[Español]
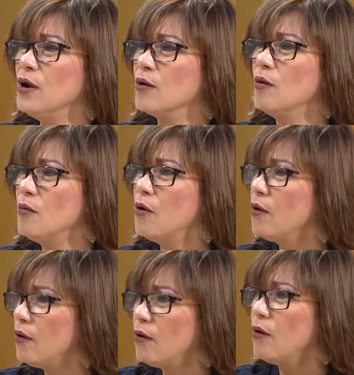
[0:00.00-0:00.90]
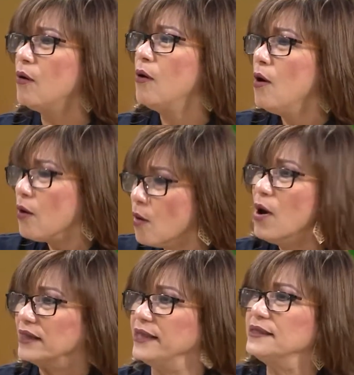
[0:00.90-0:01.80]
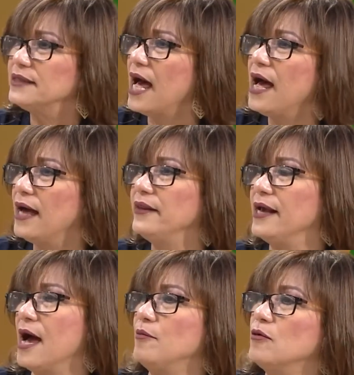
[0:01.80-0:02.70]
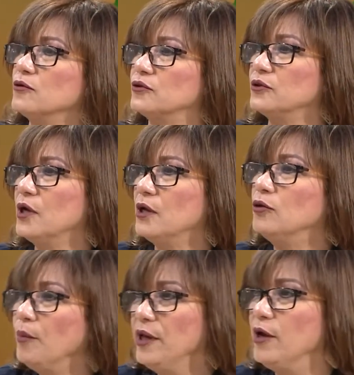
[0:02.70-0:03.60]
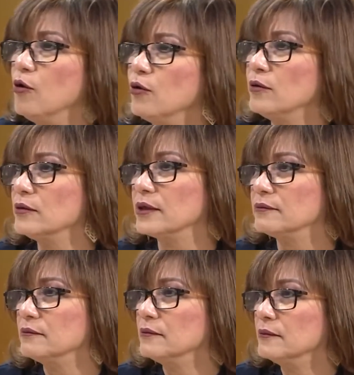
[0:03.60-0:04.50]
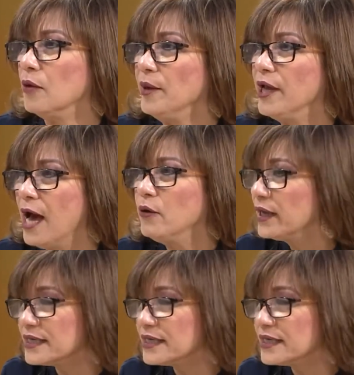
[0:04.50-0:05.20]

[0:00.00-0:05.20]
como, artista, digamos, dominico, dominicano que